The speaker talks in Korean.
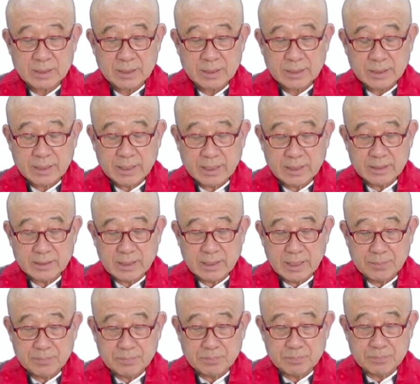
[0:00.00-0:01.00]

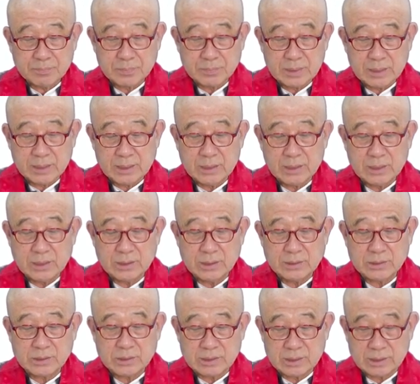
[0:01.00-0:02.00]
cannot be
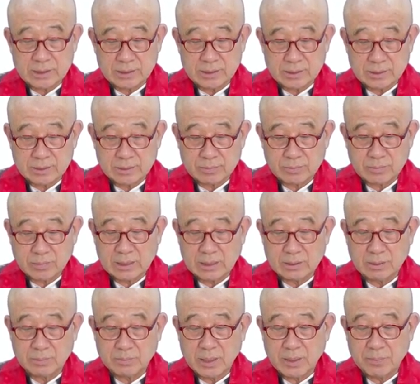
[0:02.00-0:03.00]
seen by
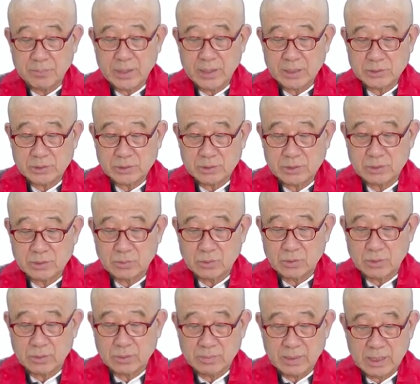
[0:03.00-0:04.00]
the perfection of
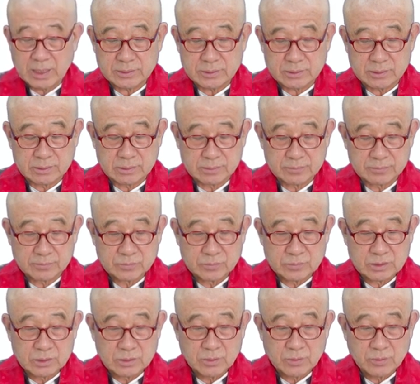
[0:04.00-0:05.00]
all marks
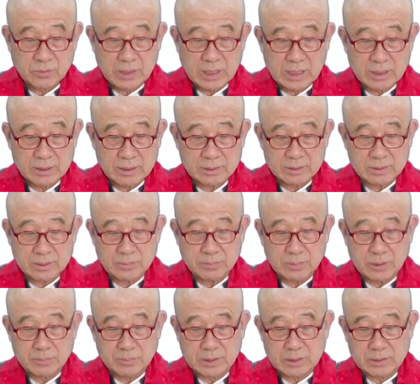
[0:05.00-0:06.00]
why the
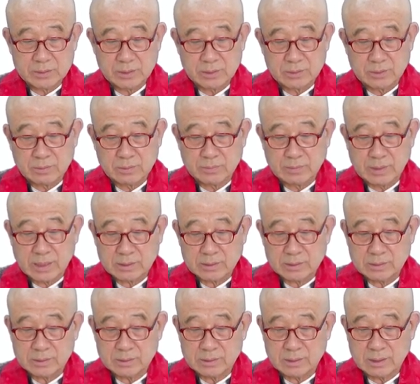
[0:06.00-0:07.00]
perfection of
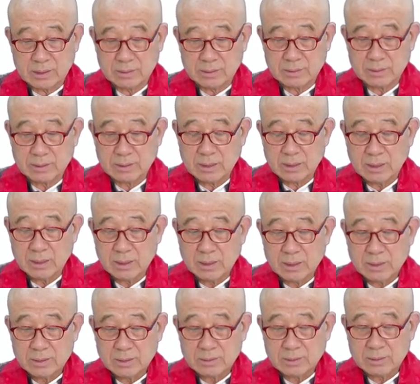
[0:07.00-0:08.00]
marks that
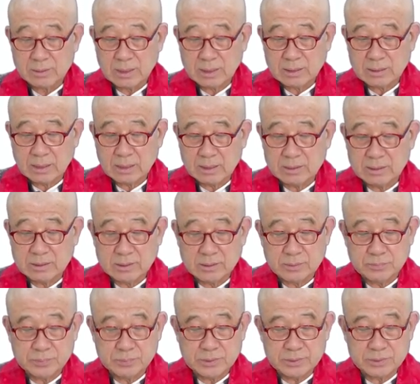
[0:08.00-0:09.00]
the tathagata
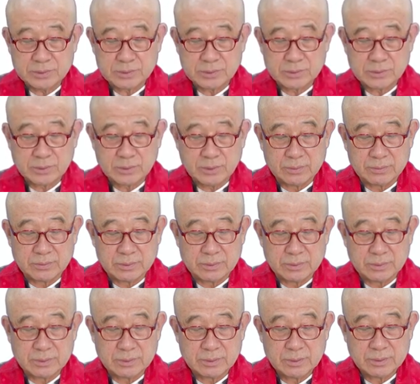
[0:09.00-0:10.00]
speaks of
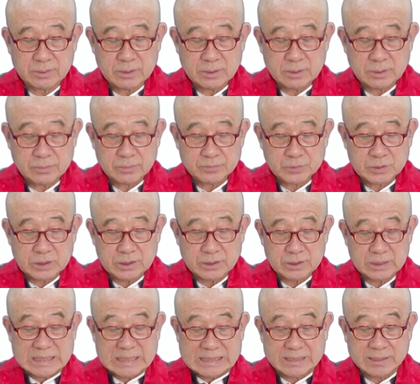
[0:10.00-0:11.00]
is
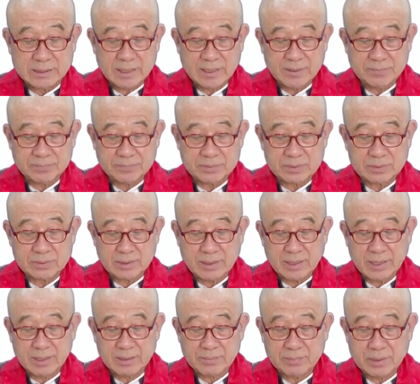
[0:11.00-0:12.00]
itself
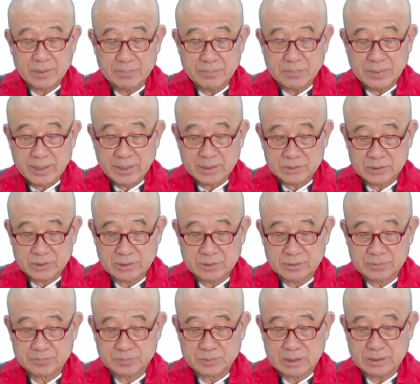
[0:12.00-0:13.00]
not a perfection
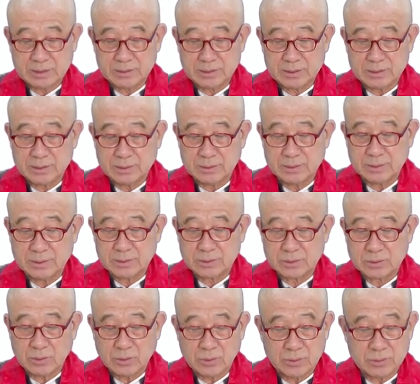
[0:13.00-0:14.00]
and it is
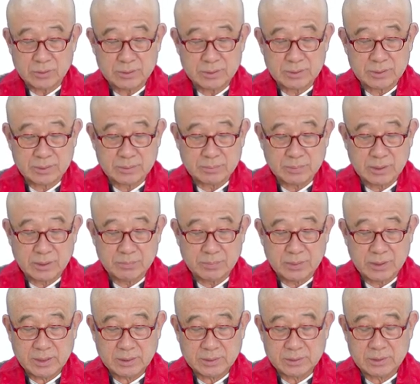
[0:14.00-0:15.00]
called
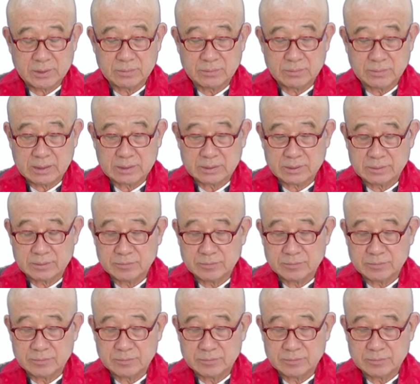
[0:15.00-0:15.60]
perfection of marks